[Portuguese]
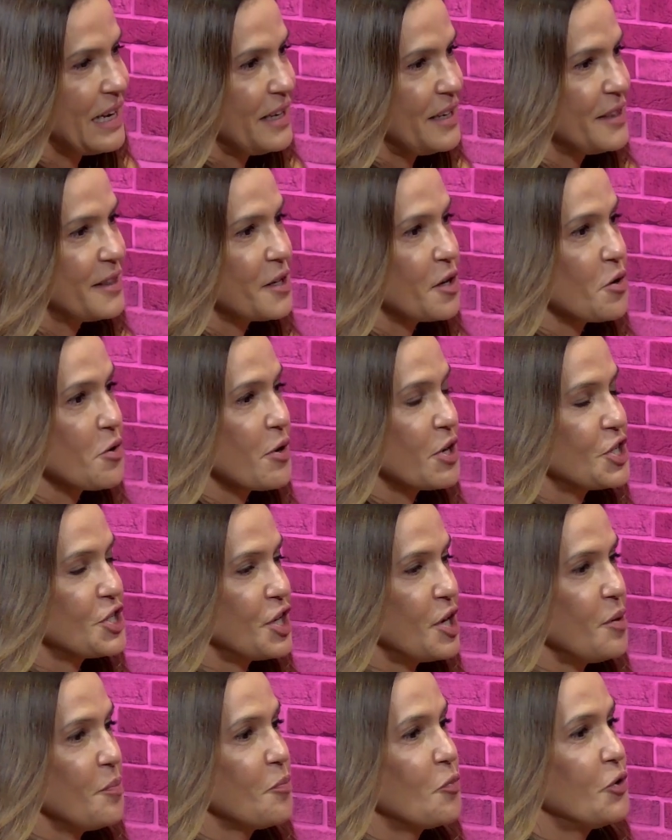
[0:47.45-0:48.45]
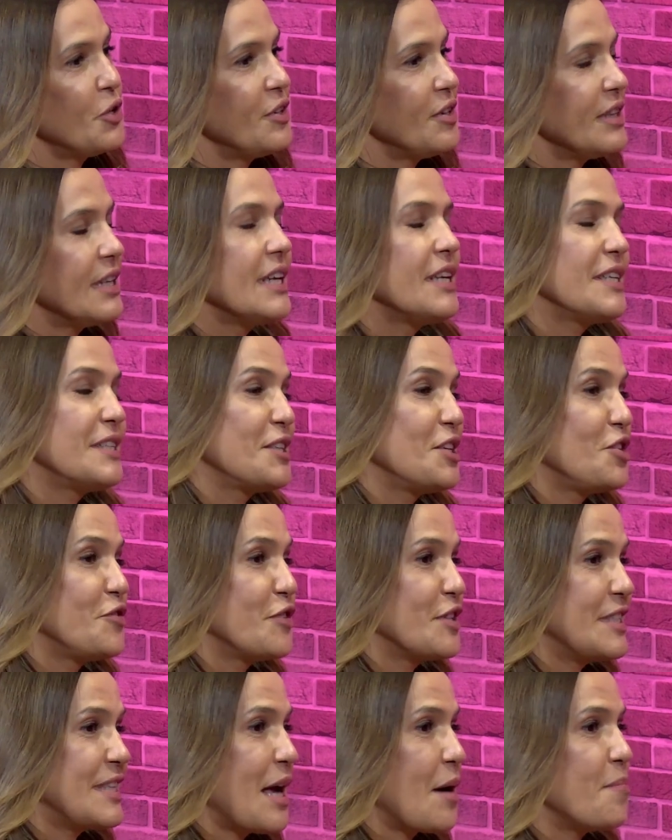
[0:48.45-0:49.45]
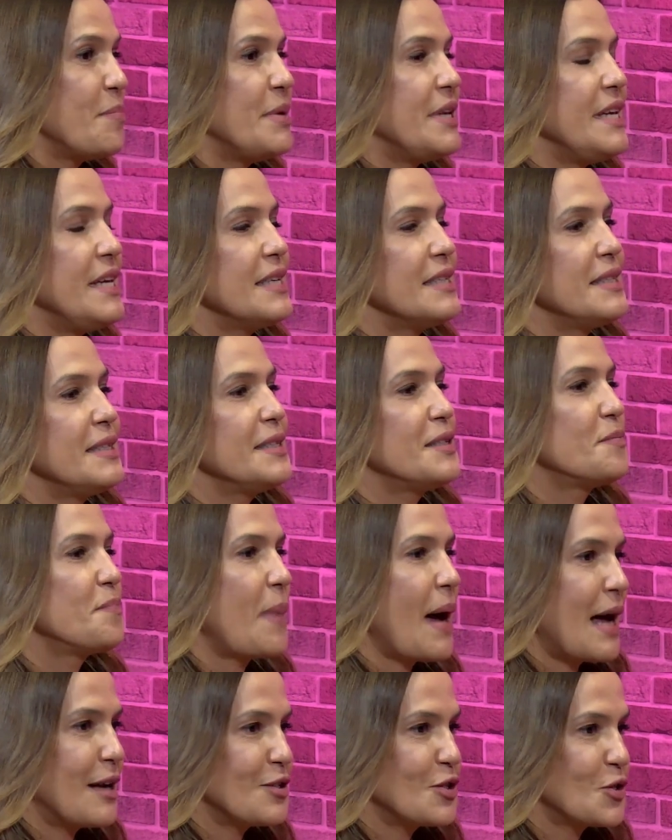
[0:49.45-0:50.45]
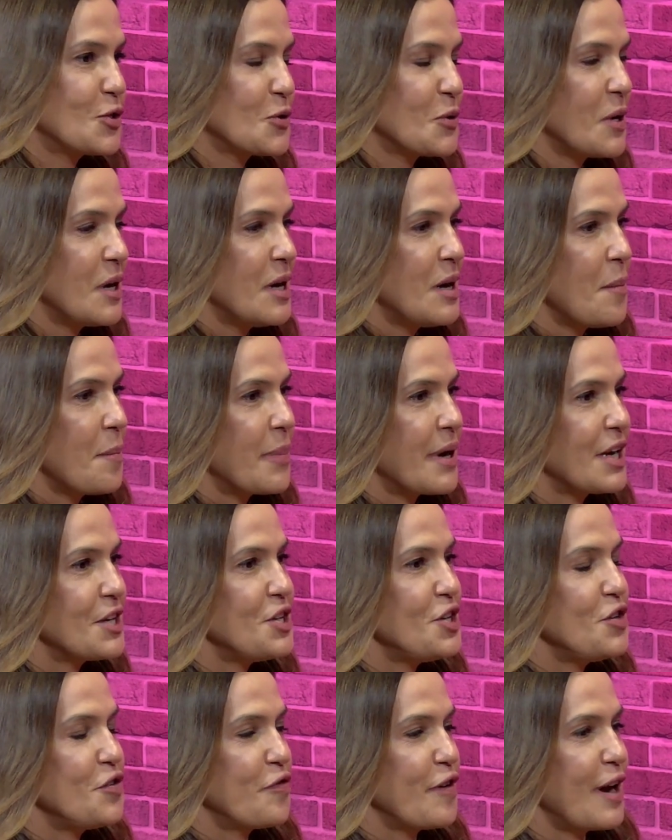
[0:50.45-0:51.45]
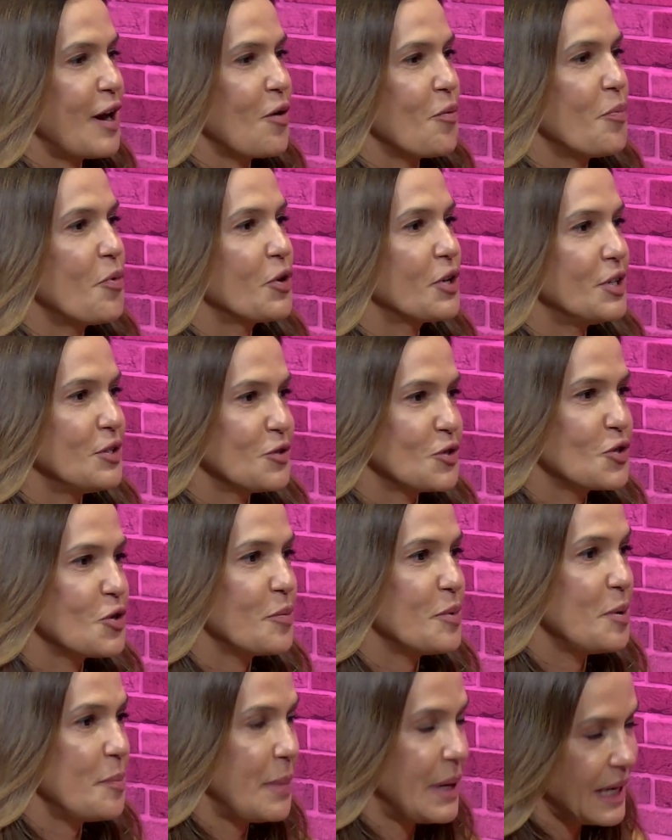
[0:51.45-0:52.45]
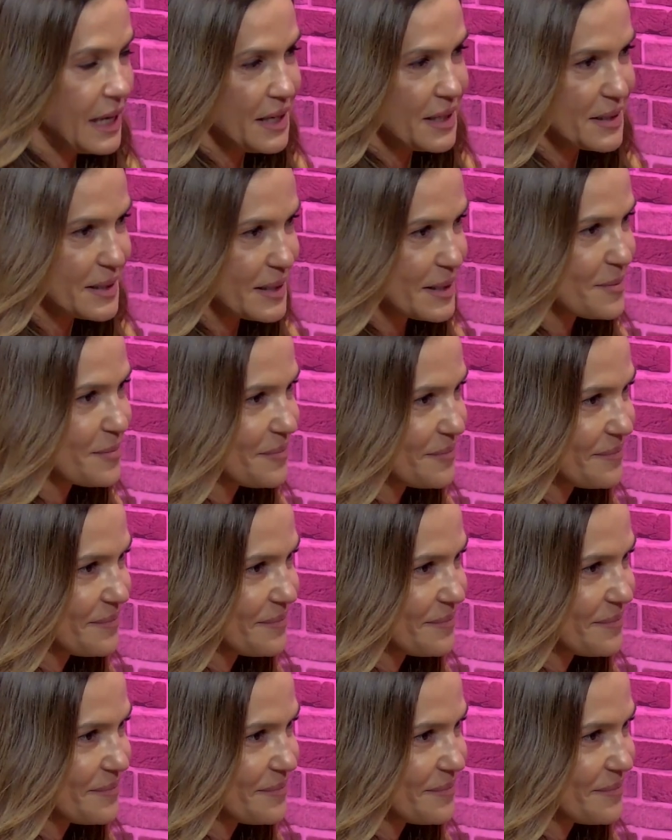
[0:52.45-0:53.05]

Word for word: Então eu achei muito interessante você abrir esse espaço para a gente falar um pouquinho sobre beleza.